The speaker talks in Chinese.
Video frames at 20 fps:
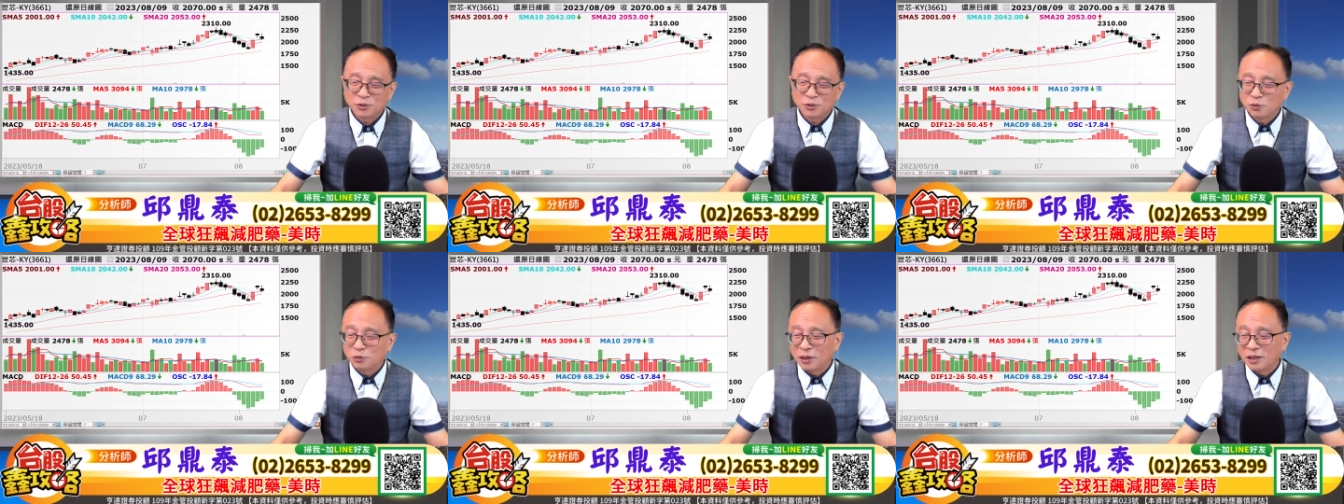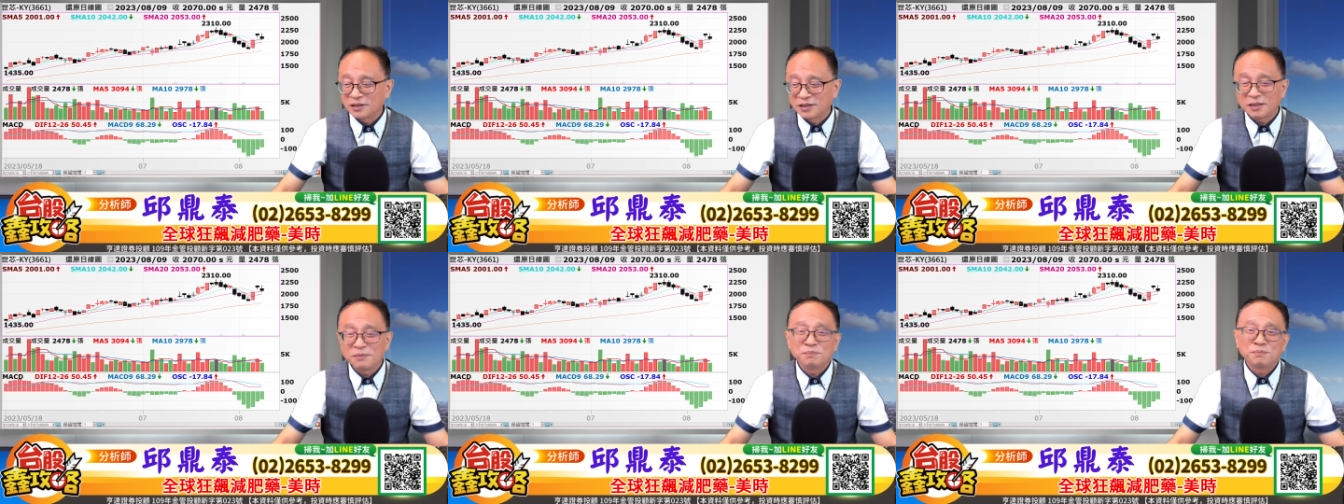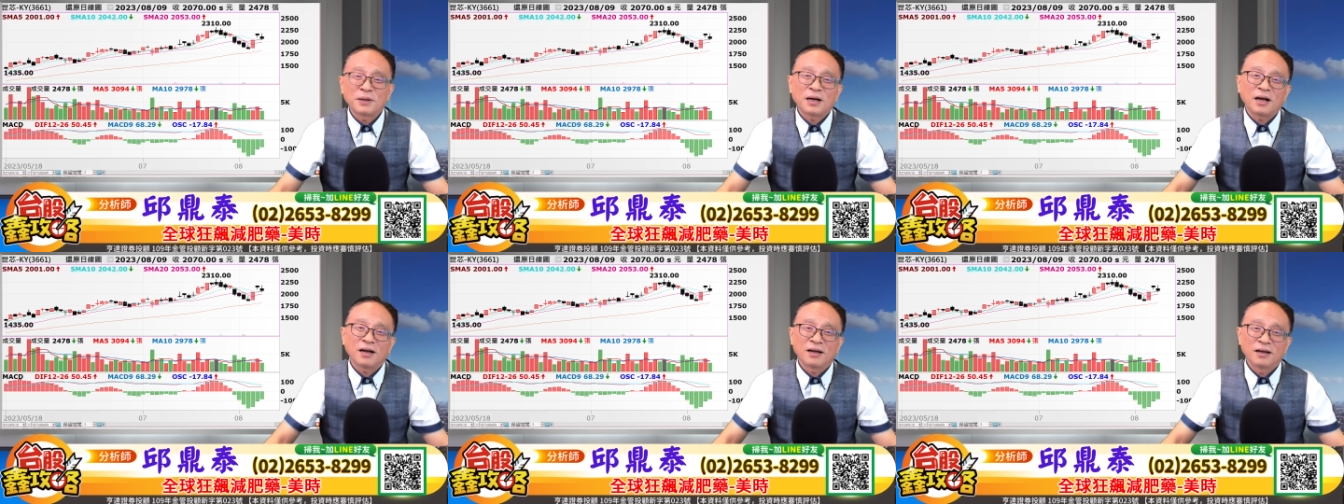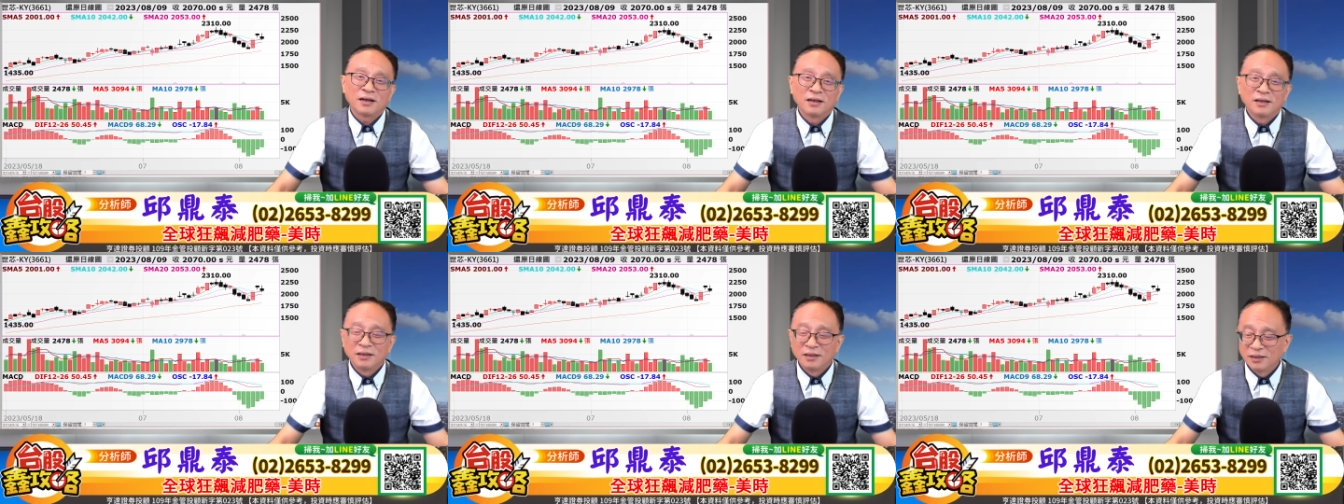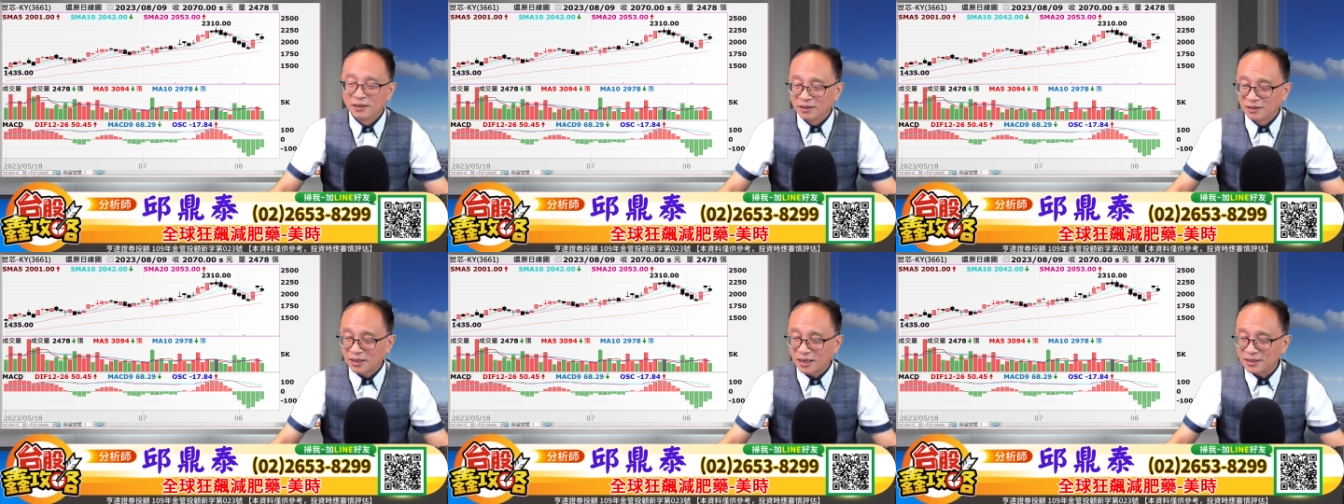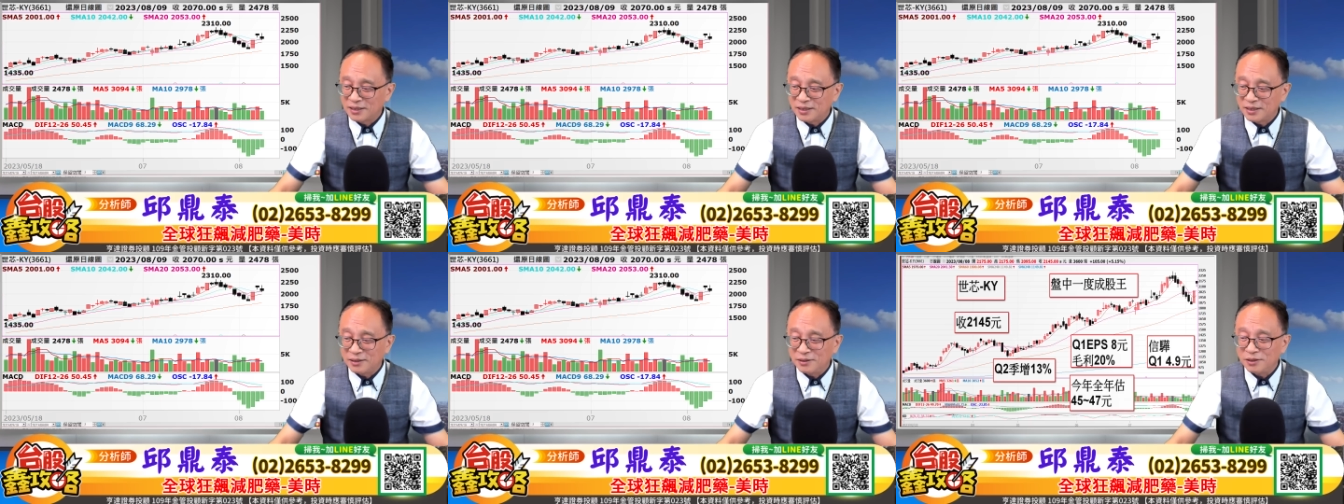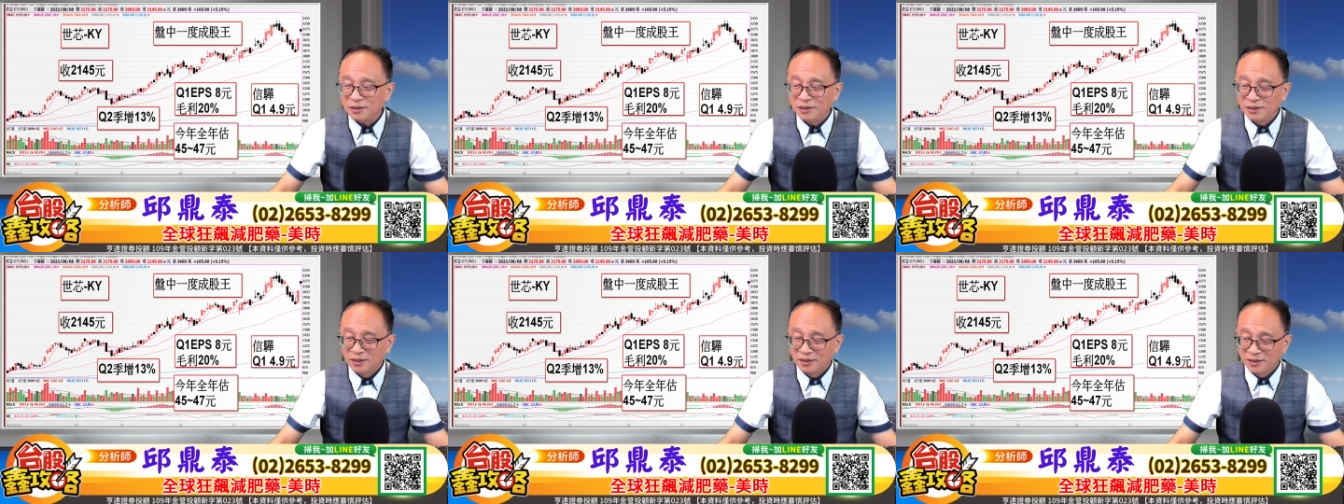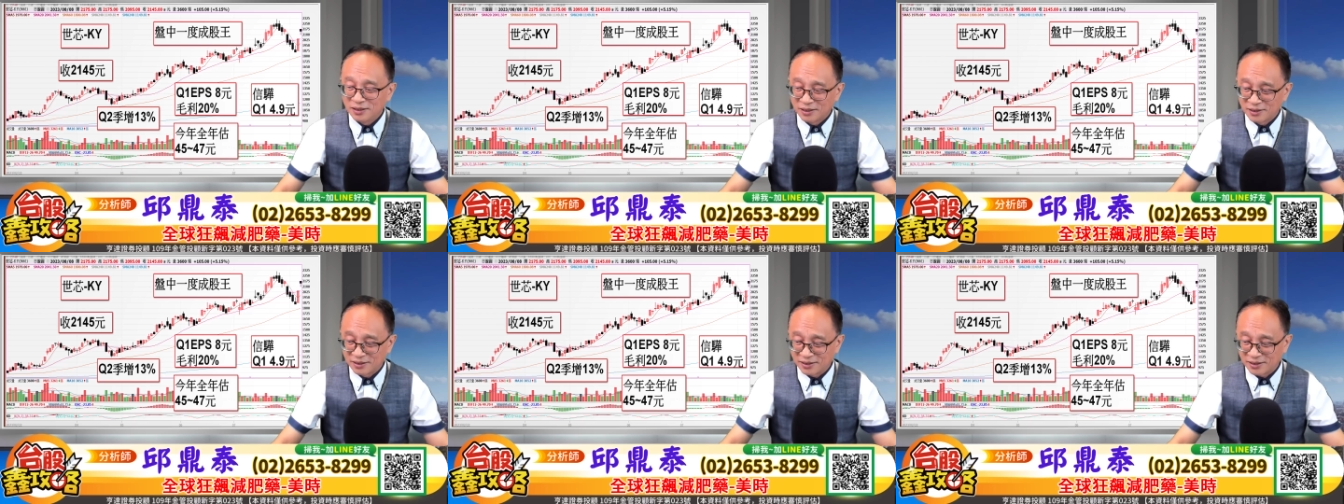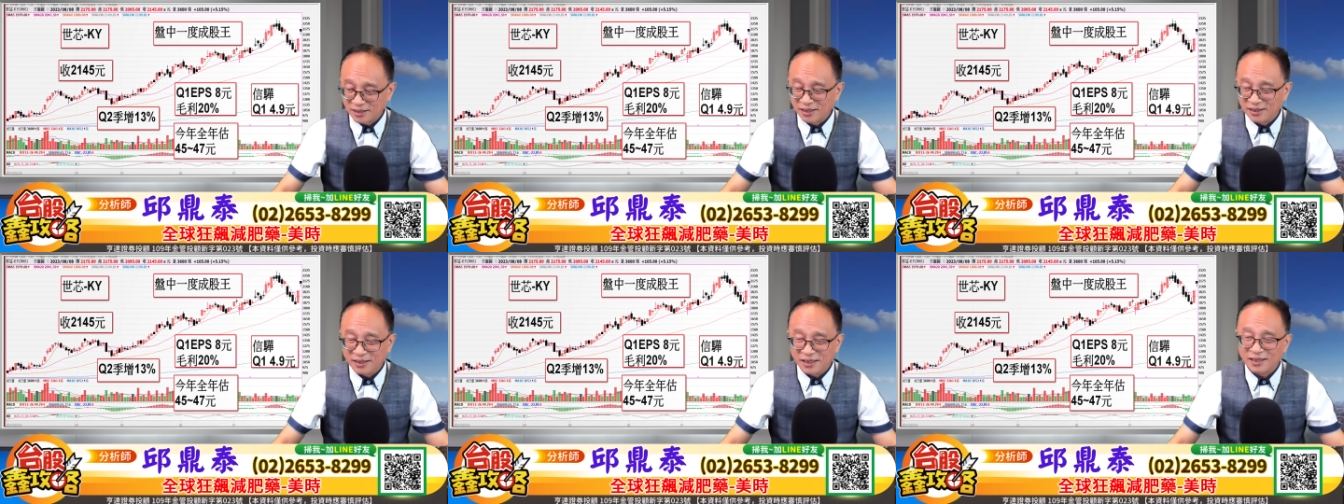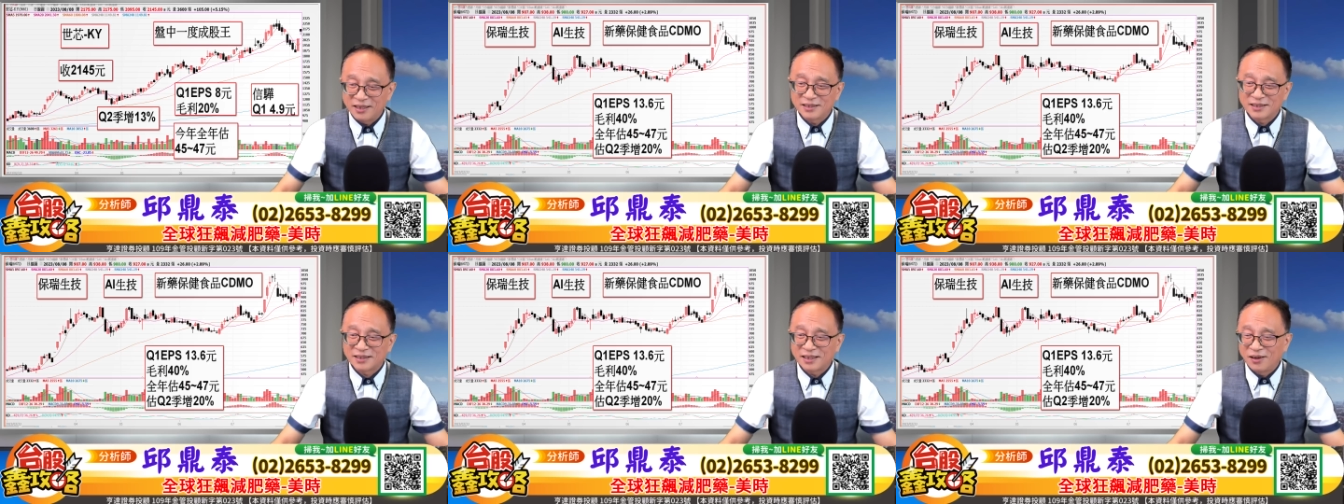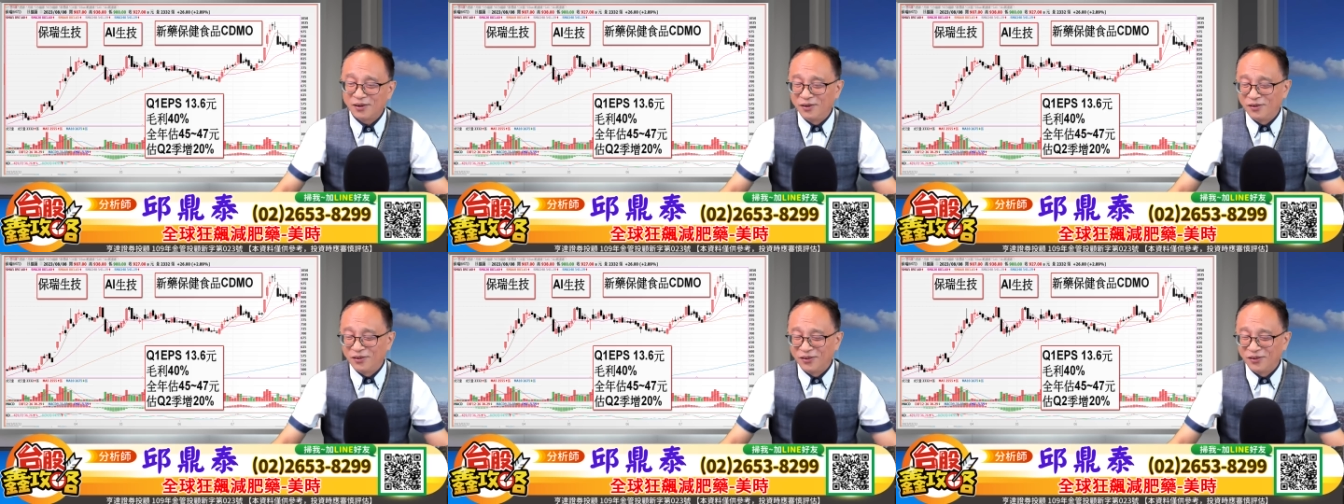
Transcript: 股王争霸来自于谁跌的少。